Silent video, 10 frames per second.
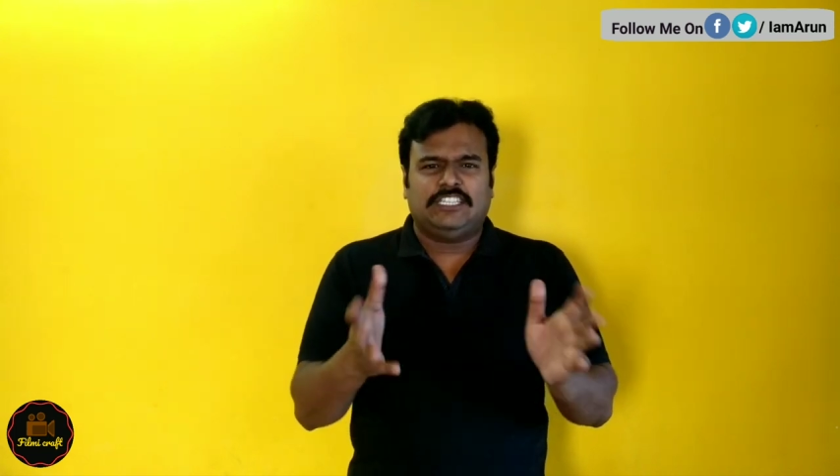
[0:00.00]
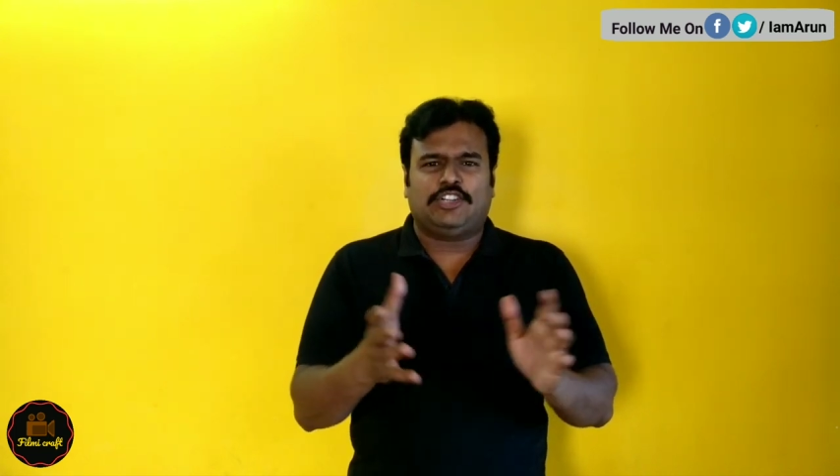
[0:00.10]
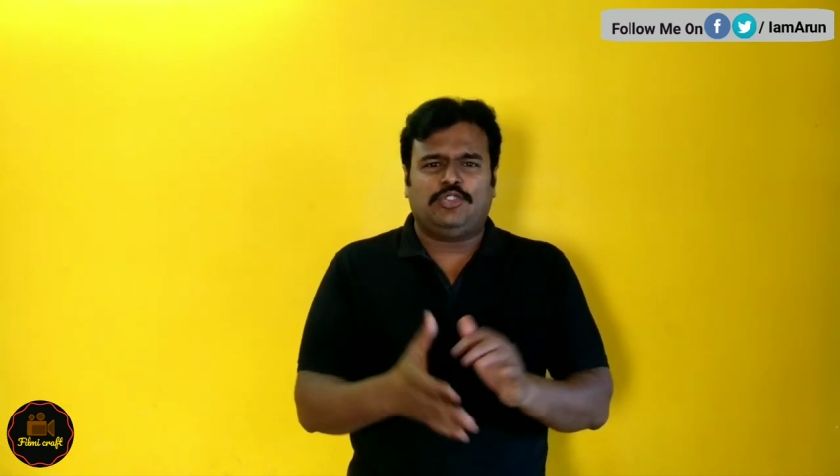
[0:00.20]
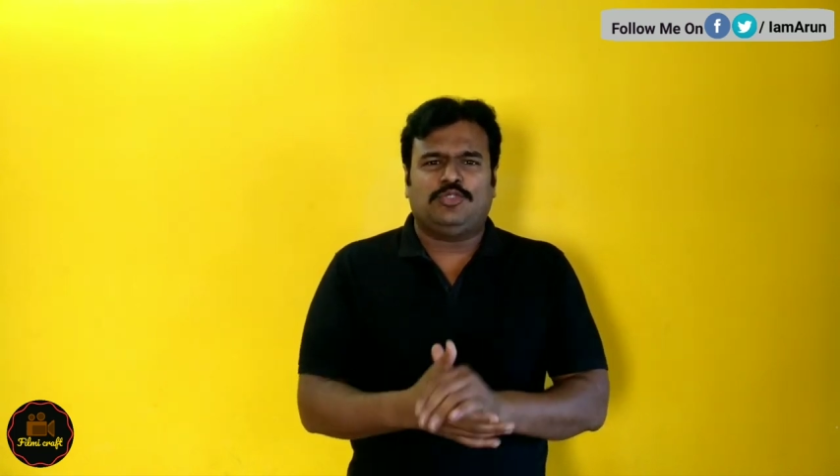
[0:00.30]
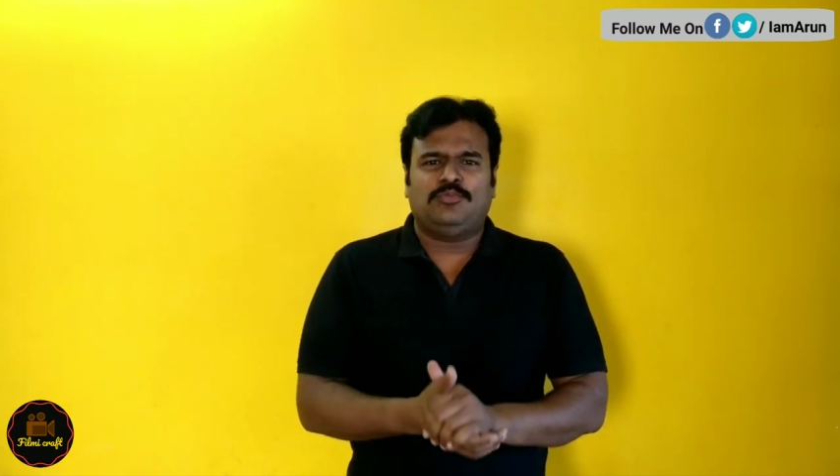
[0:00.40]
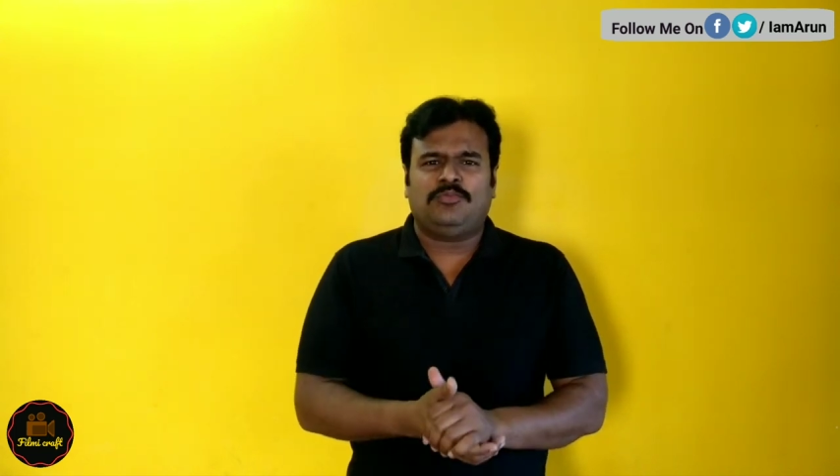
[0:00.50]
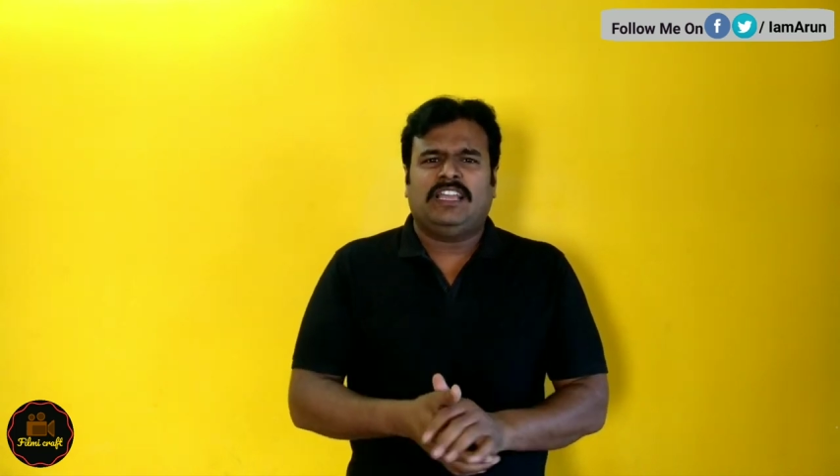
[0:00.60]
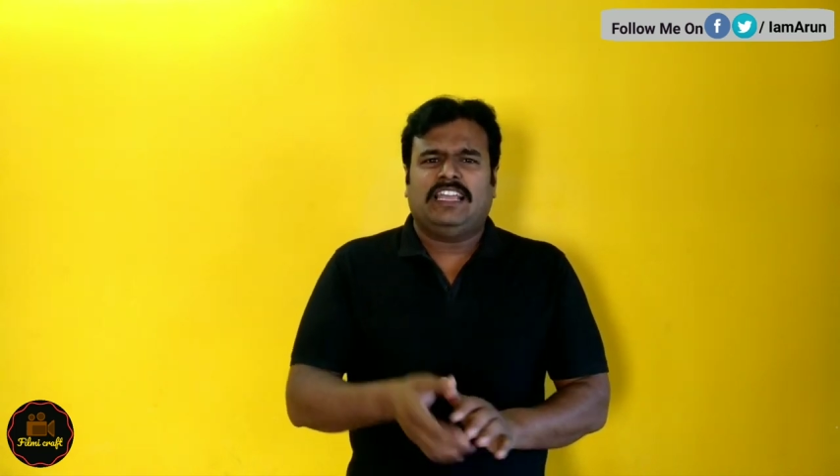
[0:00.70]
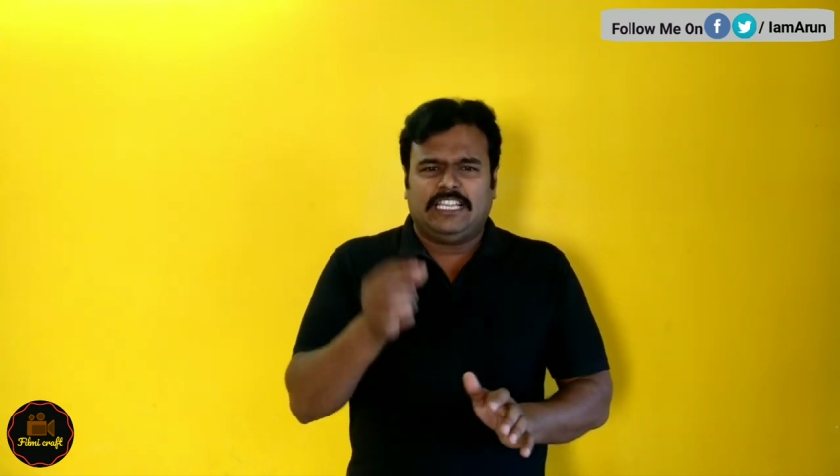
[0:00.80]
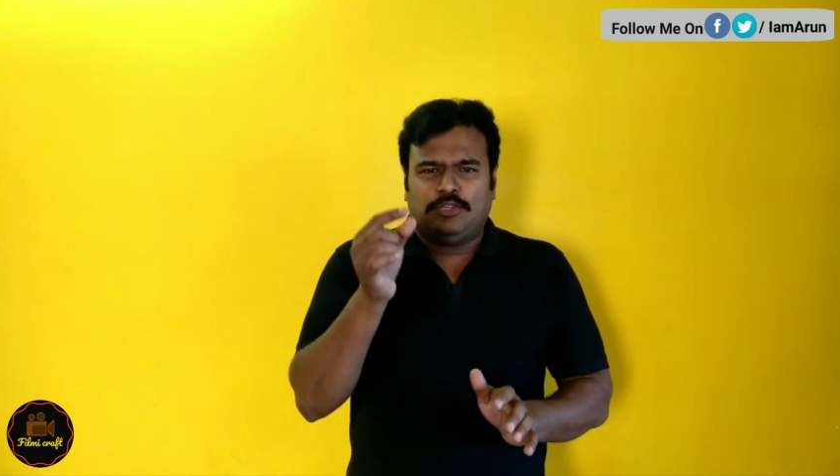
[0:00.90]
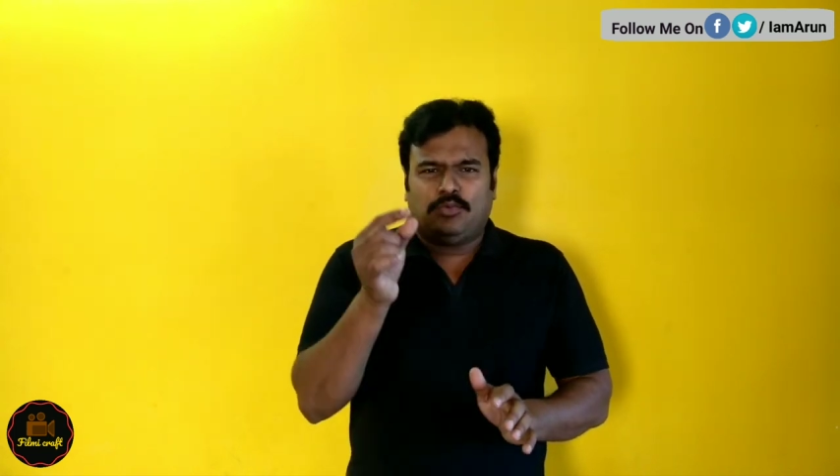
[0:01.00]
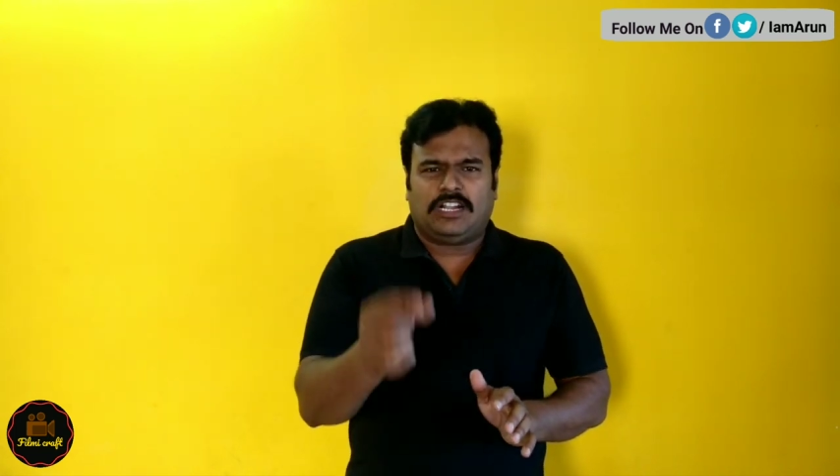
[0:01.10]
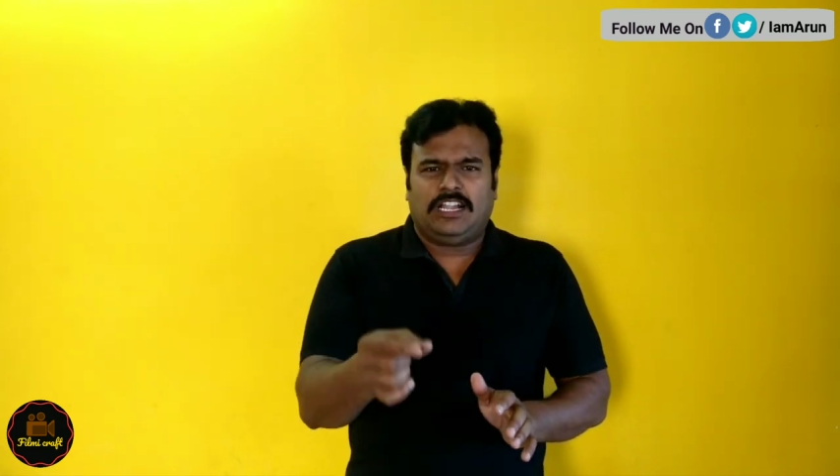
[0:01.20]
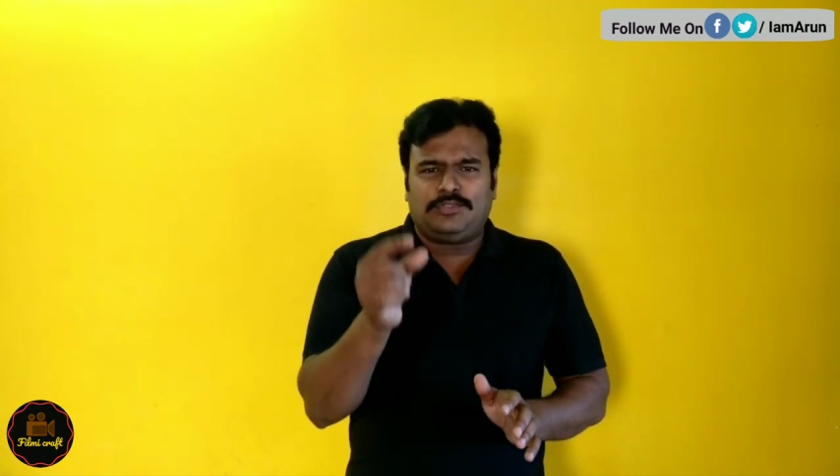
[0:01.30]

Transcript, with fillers: இருந்தும் இது ஒரு